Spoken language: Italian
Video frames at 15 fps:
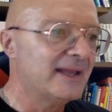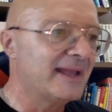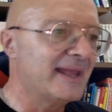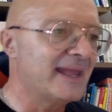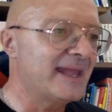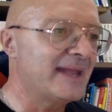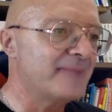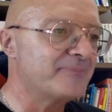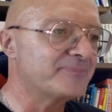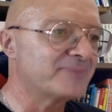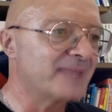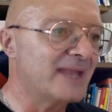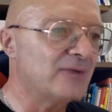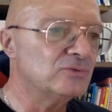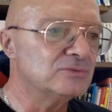è,
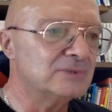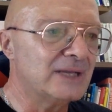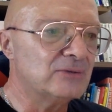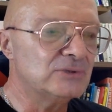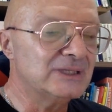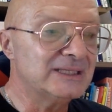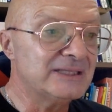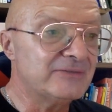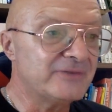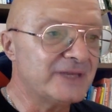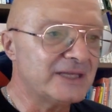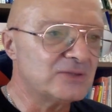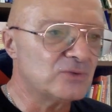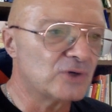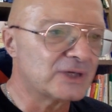è, un, è un
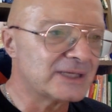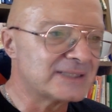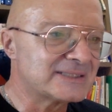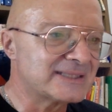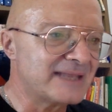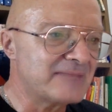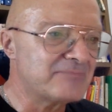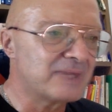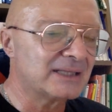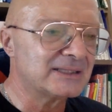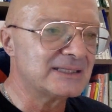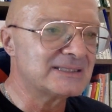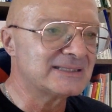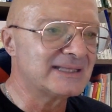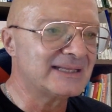individuo che sembra
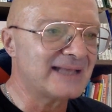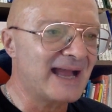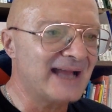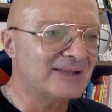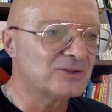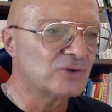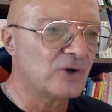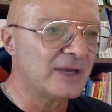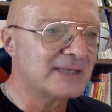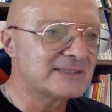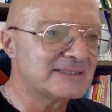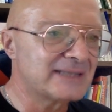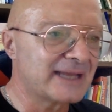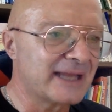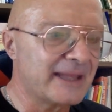destinato a
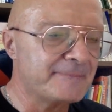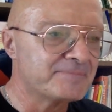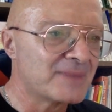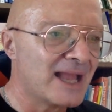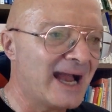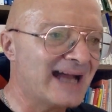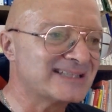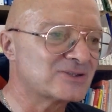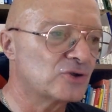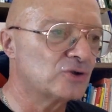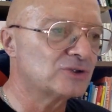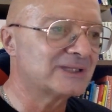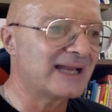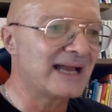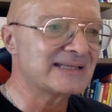essere a
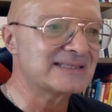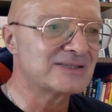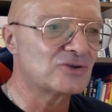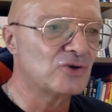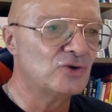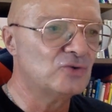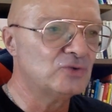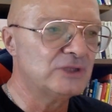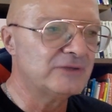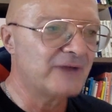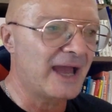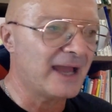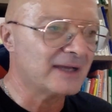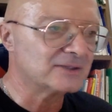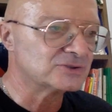scontrarsi con
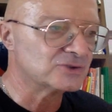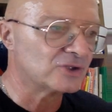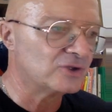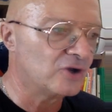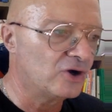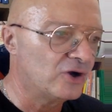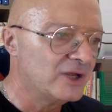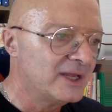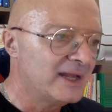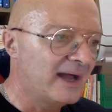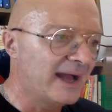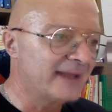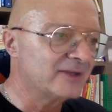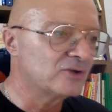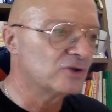l'universo, no?
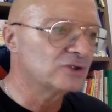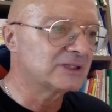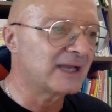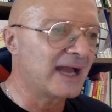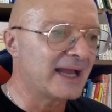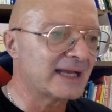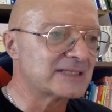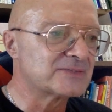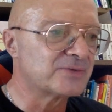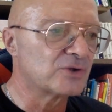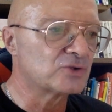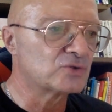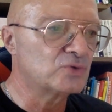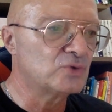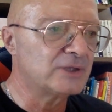a incontrare
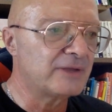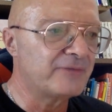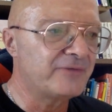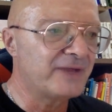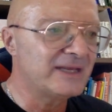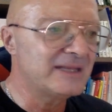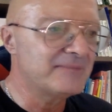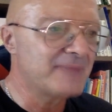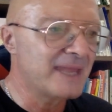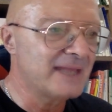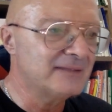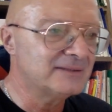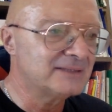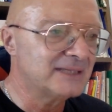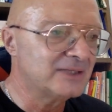sfortuna e
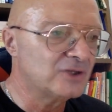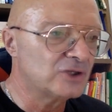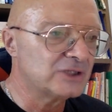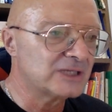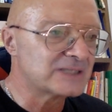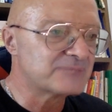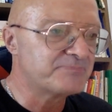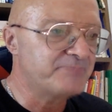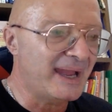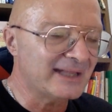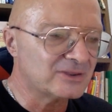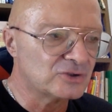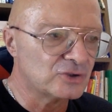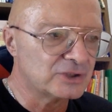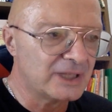fallimenti in ogni
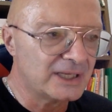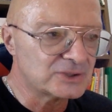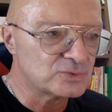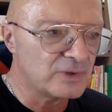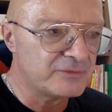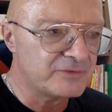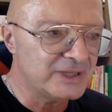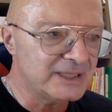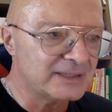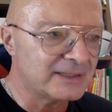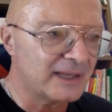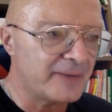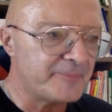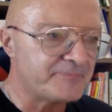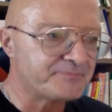aspetto della sua
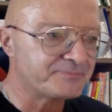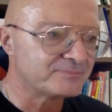vita.